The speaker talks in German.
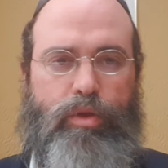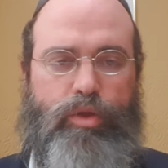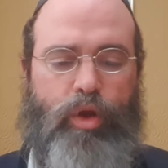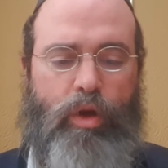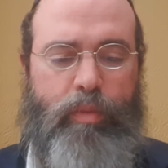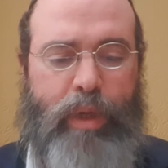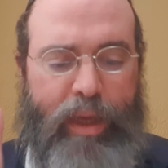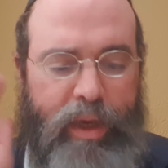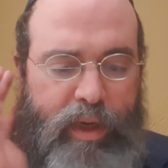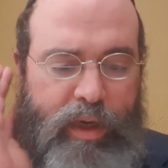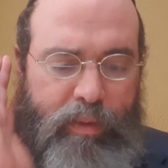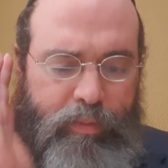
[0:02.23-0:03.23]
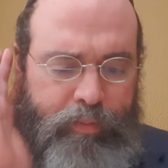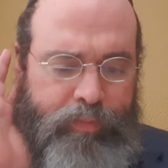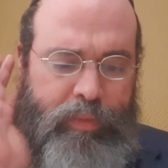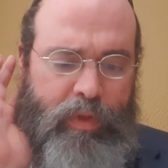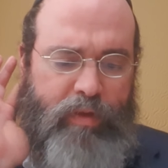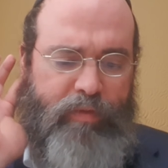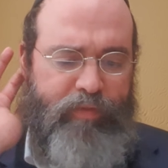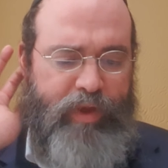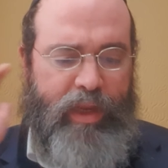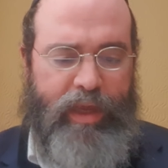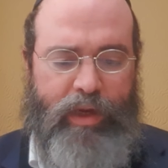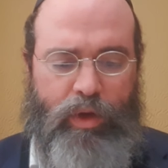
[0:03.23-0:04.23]
Shalom Aleichem, wir
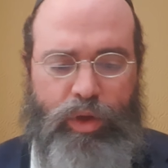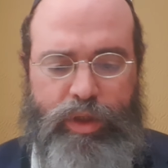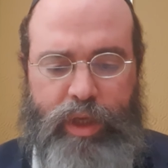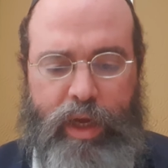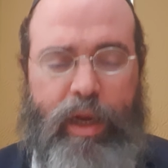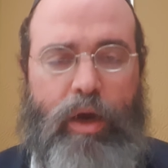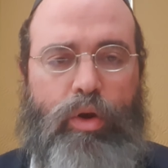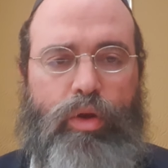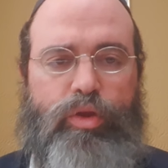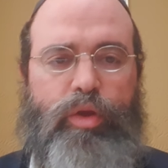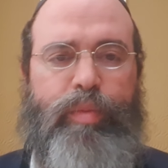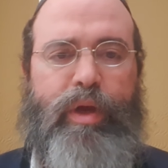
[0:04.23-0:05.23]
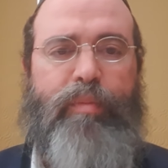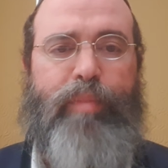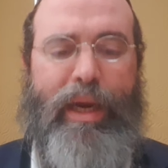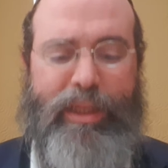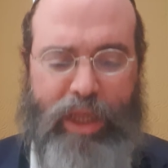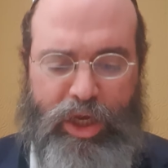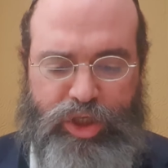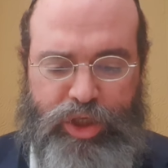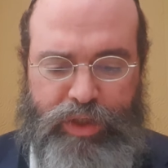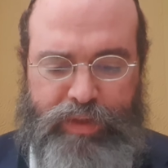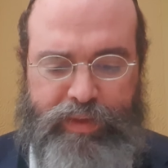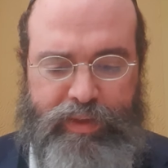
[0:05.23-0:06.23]
lernen heute Halachot über
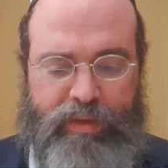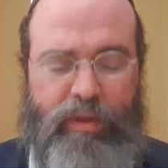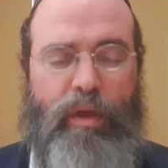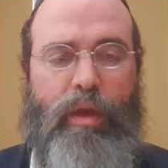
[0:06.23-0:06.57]
Baltaschchis.